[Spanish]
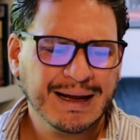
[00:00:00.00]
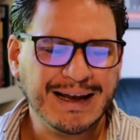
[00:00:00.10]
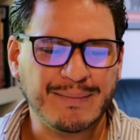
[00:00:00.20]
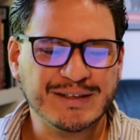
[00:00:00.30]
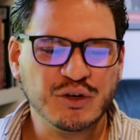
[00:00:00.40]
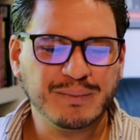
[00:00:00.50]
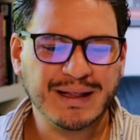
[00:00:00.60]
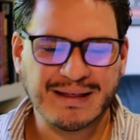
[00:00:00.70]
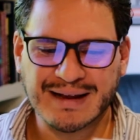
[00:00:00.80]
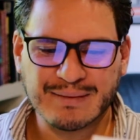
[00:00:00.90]
La pasión
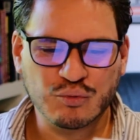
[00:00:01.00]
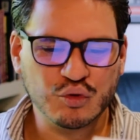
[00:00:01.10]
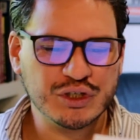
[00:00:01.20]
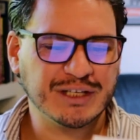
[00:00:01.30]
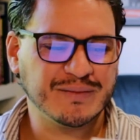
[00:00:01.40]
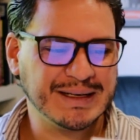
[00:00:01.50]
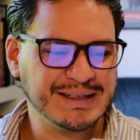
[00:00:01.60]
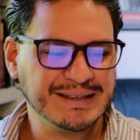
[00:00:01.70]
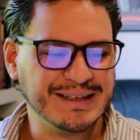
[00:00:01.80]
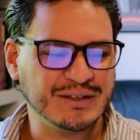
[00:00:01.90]
verdadera muchas
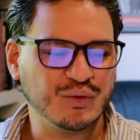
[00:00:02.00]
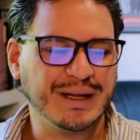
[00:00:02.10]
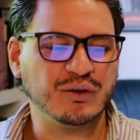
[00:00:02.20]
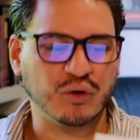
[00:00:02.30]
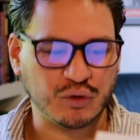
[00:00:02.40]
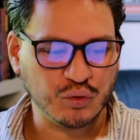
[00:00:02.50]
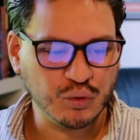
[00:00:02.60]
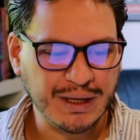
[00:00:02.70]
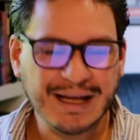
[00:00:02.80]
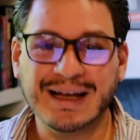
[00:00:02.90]
veces es una
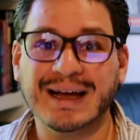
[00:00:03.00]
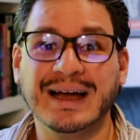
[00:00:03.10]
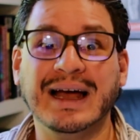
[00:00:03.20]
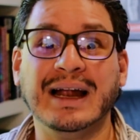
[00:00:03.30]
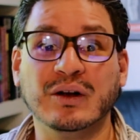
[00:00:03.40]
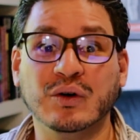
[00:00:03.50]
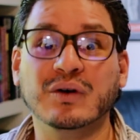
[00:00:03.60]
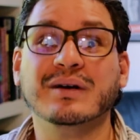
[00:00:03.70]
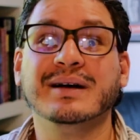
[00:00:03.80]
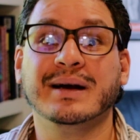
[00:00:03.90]
tortura,
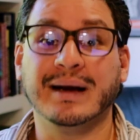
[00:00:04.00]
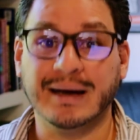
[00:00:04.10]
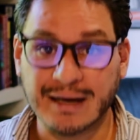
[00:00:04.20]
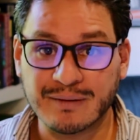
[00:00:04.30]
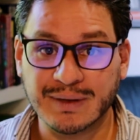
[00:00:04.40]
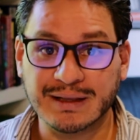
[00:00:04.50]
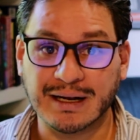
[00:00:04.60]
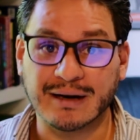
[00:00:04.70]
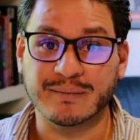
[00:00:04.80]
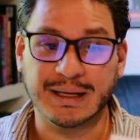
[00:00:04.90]
algo realmente
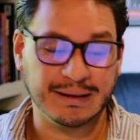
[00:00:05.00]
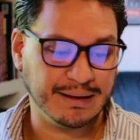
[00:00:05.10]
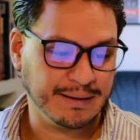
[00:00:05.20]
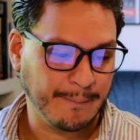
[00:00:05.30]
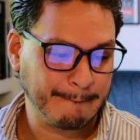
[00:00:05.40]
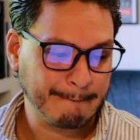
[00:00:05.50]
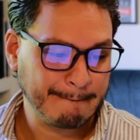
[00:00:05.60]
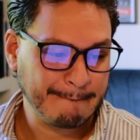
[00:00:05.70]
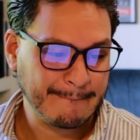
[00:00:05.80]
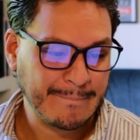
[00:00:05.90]
alarmante.
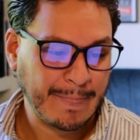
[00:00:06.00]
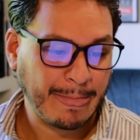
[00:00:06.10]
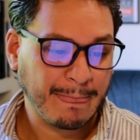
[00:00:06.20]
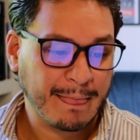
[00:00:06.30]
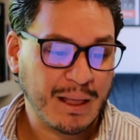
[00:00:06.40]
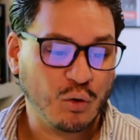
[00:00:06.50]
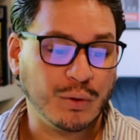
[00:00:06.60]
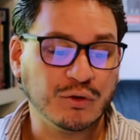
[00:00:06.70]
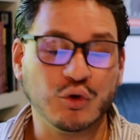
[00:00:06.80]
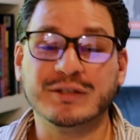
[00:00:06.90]

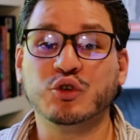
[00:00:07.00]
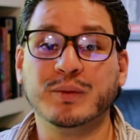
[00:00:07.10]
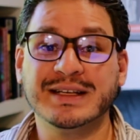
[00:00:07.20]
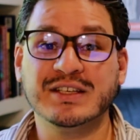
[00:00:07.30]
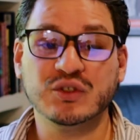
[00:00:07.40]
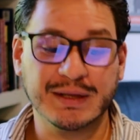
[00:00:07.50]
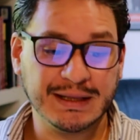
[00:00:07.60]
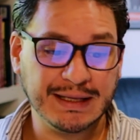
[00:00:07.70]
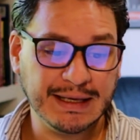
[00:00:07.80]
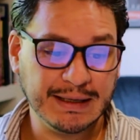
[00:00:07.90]
Cuando descubras eso
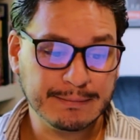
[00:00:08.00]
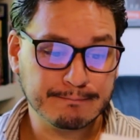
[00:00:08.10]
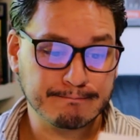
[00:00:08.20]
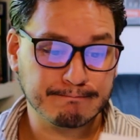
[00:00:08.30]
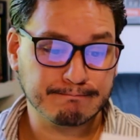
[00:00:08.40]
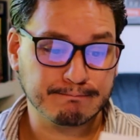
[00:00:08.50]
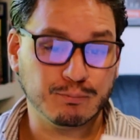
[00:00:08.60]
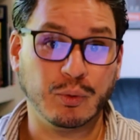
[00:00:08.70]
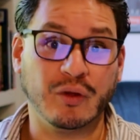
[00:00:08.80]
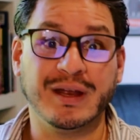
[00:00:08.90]
en ti,
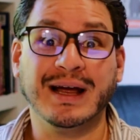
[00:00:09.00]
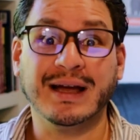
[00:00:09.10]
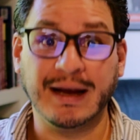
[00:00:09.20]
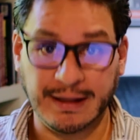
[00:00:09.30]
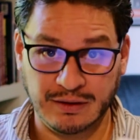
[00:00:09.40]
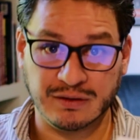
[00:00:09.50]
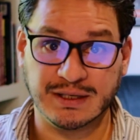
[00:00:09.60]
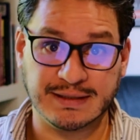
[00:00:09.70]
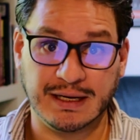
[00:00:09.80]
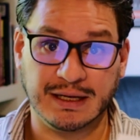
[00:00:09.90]
podrá caer
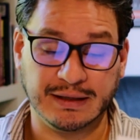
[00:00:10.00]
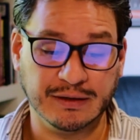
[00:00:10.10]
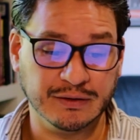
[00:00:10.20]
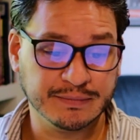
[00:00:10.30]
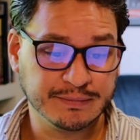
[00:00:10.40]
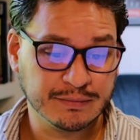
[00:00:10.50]
entonces el látigo.